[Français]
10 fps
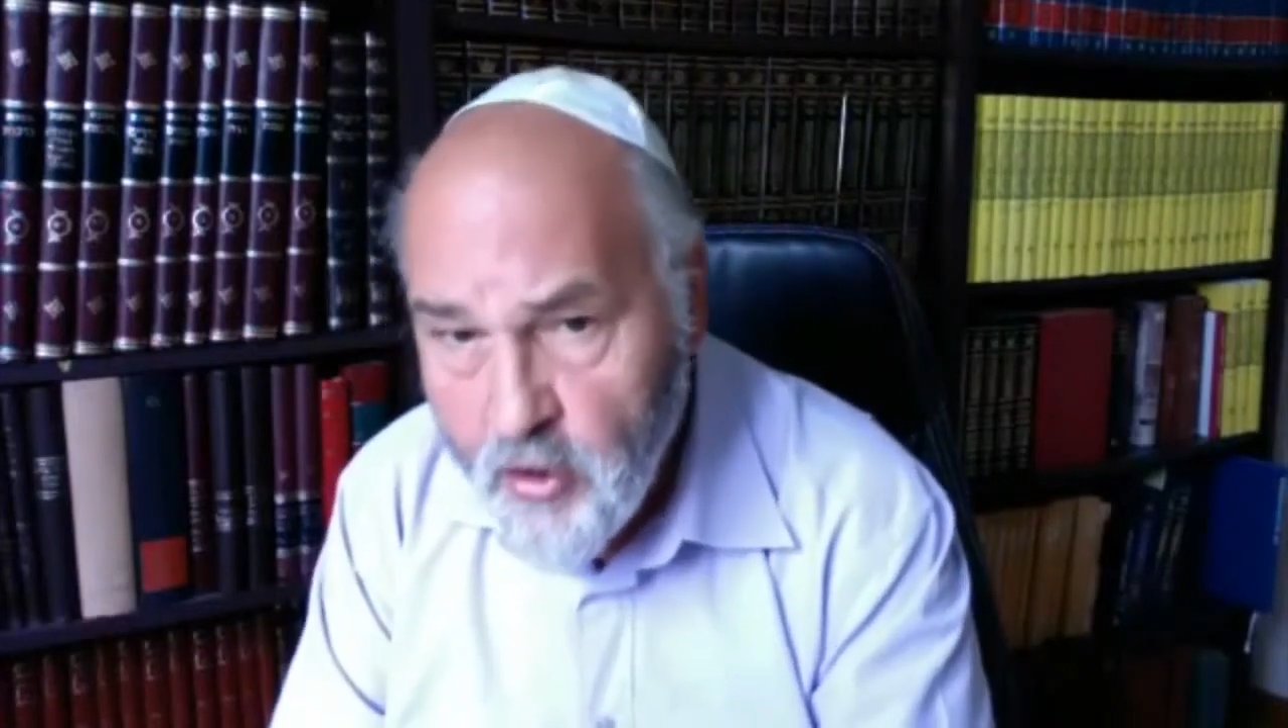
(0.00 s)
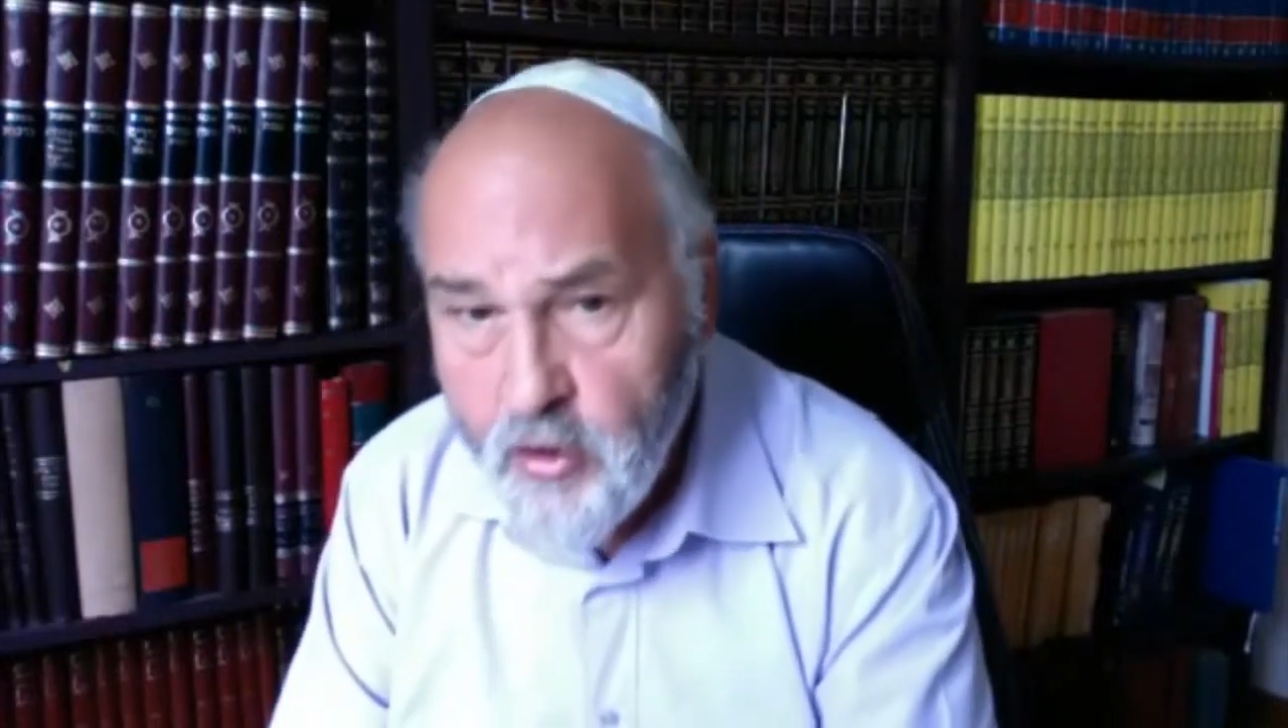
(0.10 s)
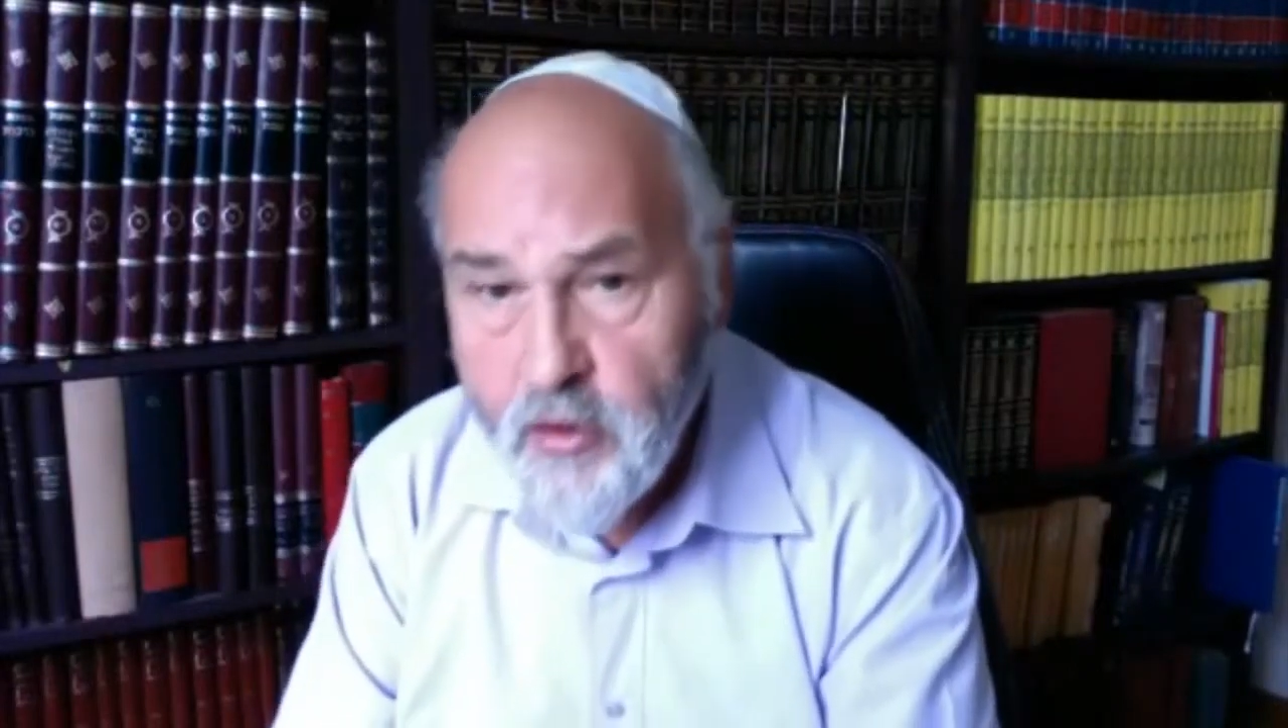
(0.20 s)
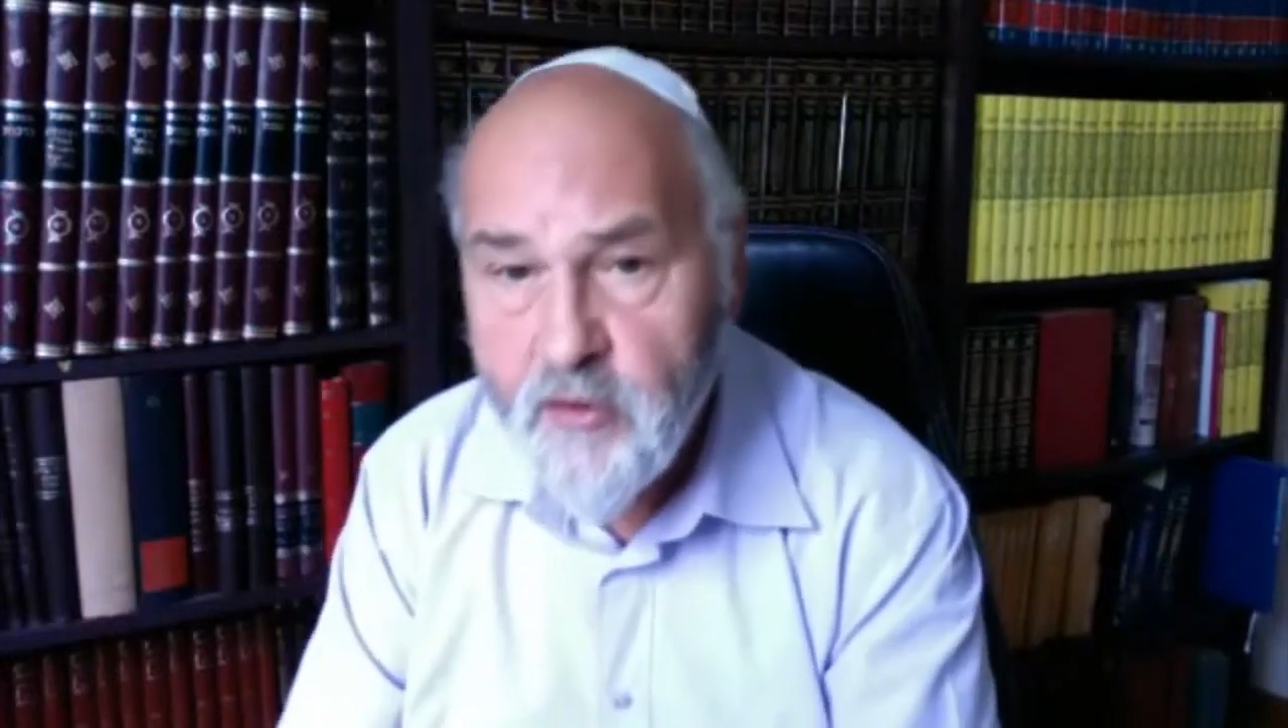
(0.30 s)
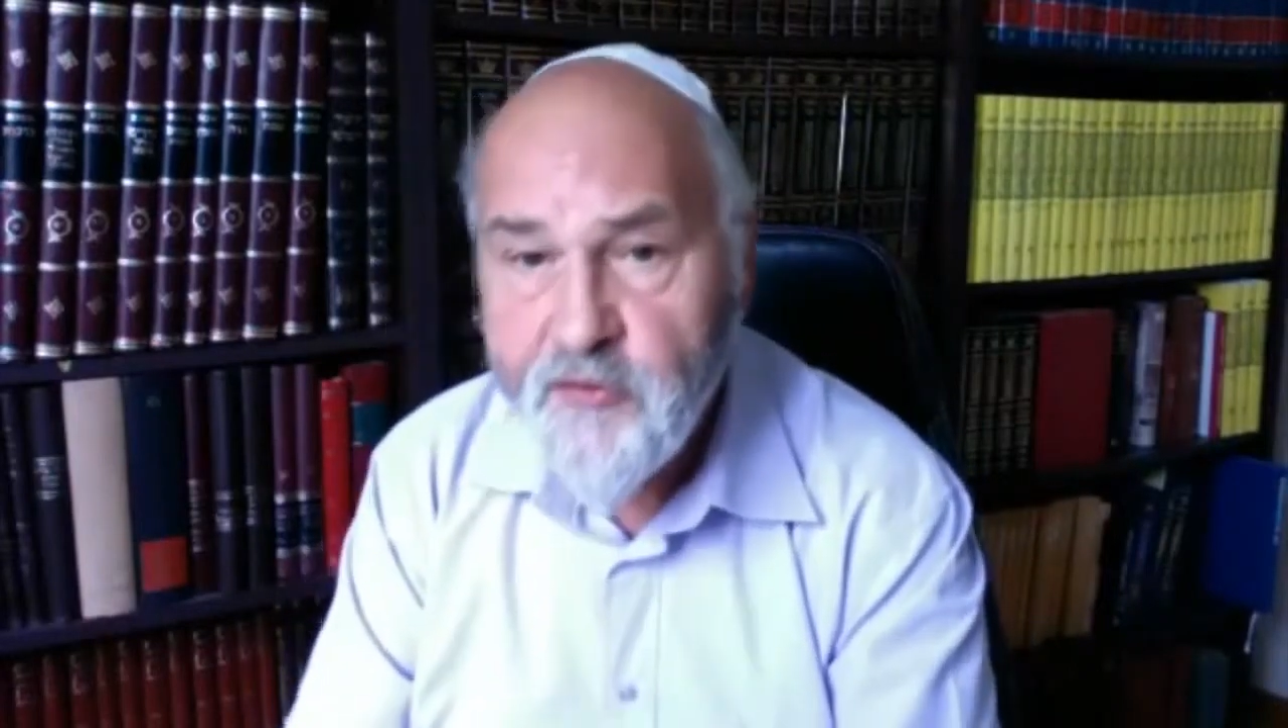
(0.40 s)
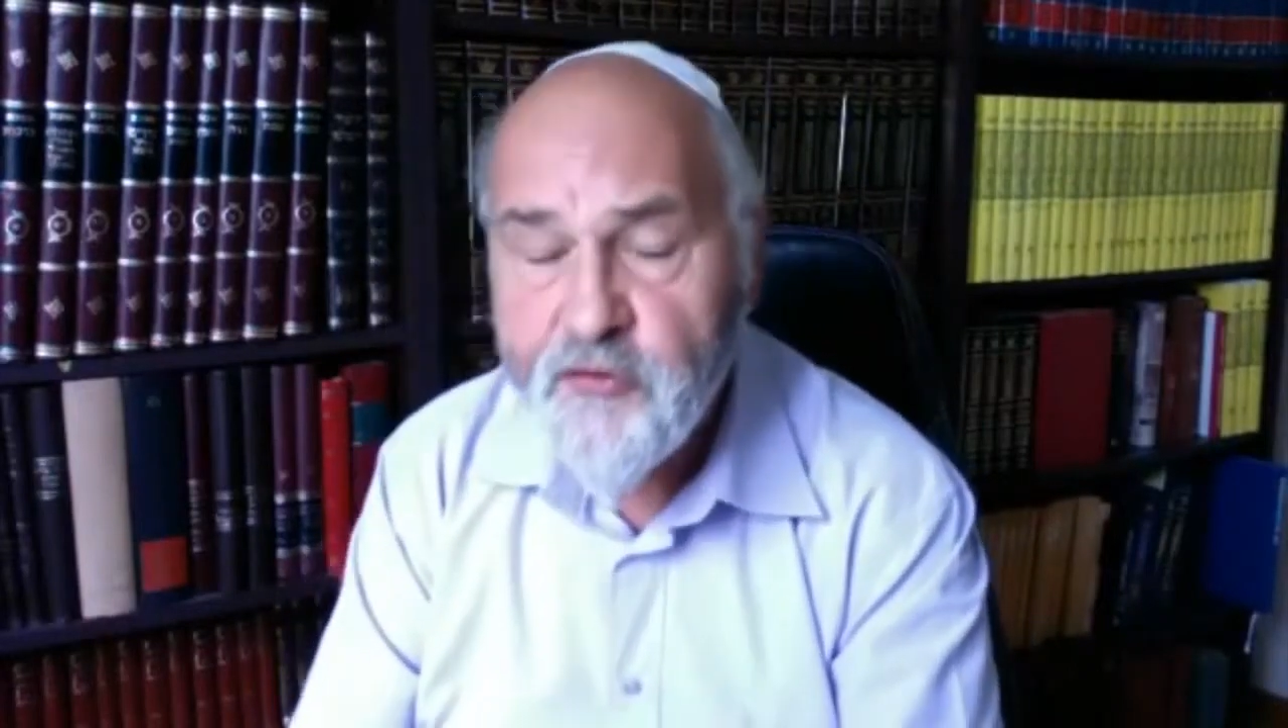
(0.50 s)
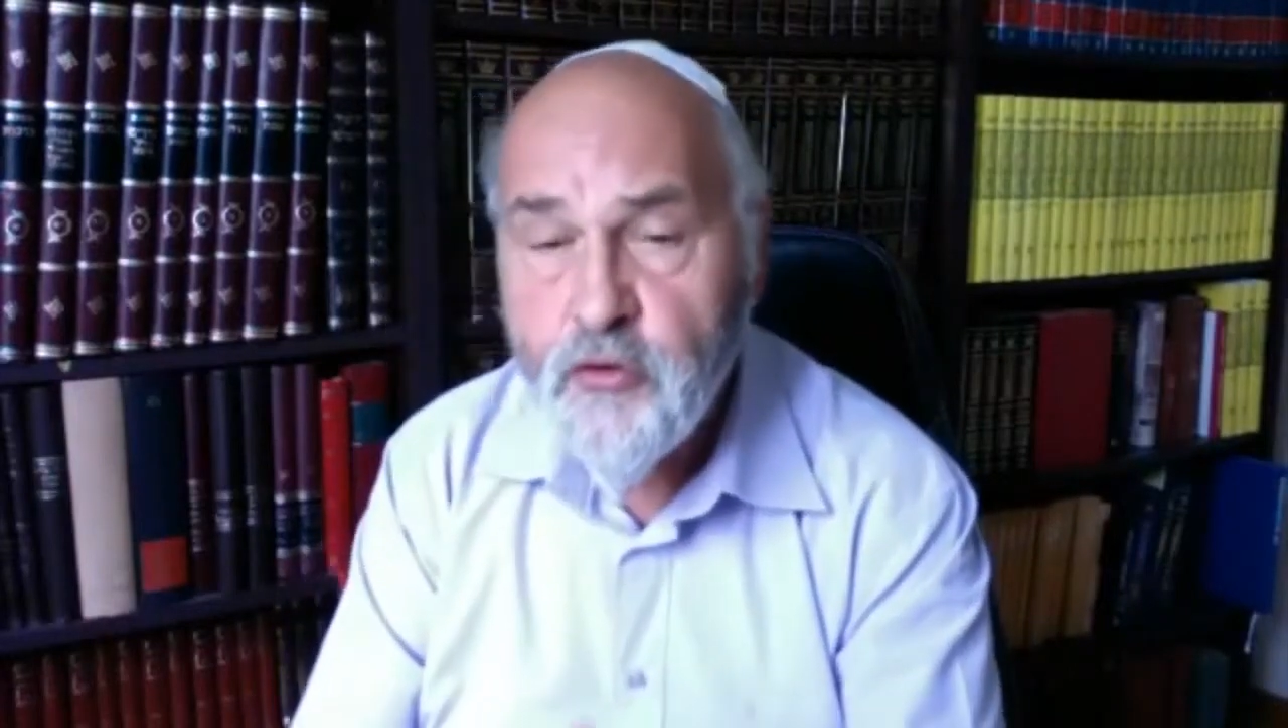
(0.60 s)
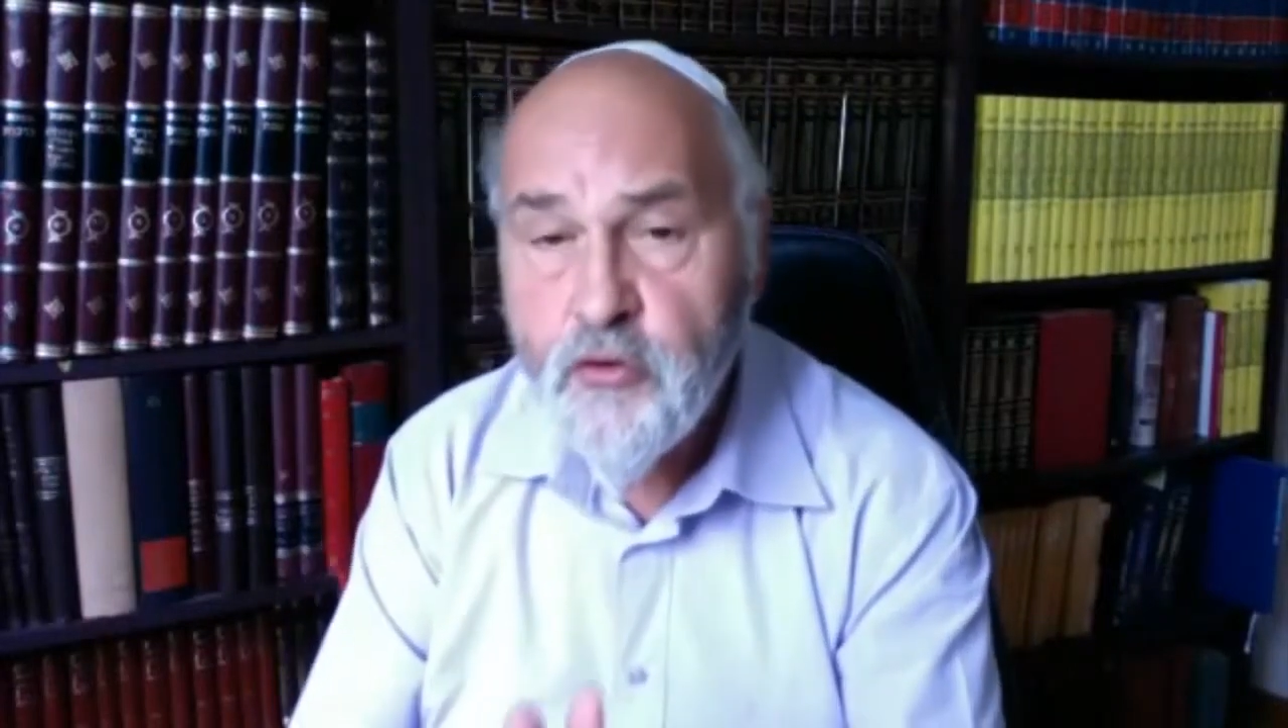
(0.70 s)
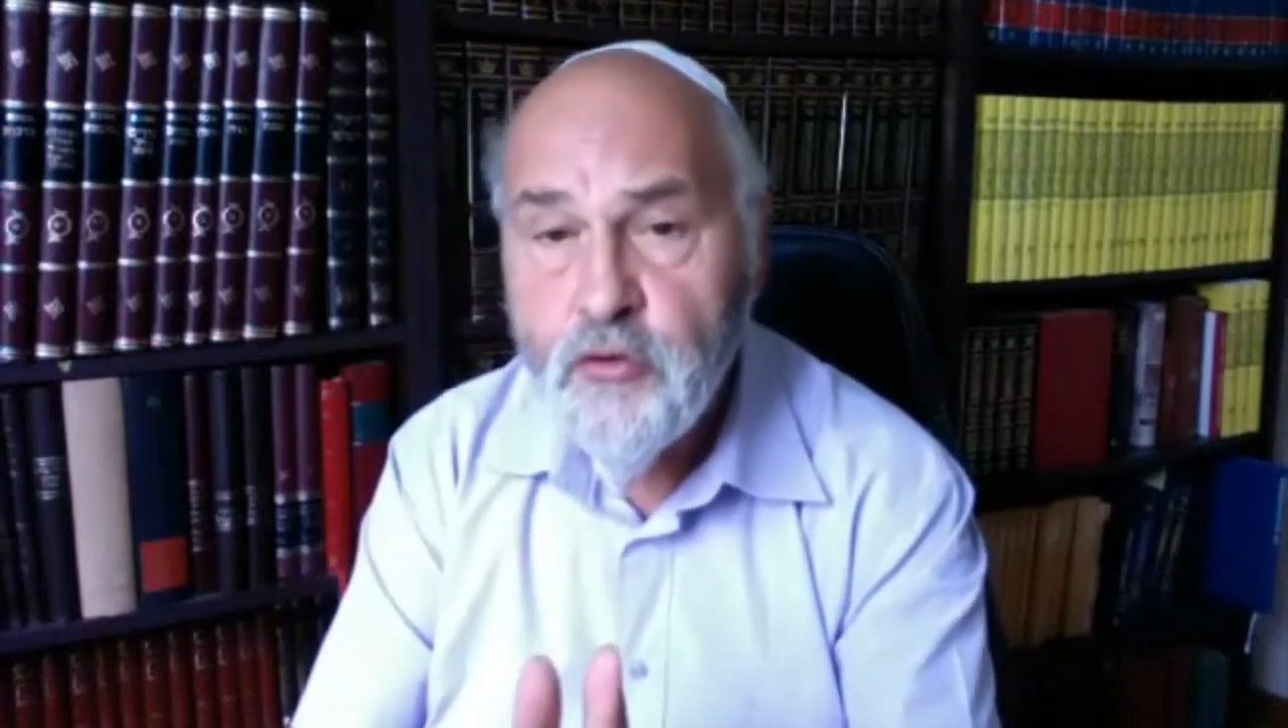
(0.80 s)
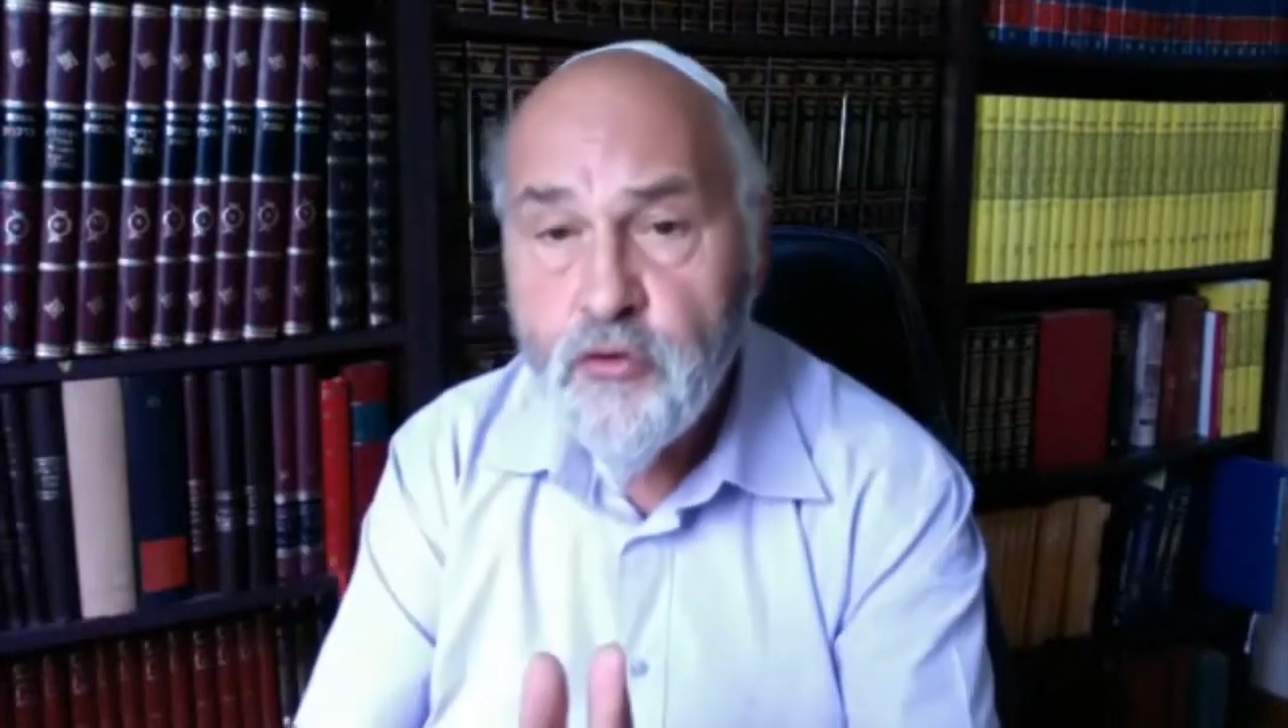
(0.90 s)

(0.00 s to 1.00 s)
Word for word: lorsque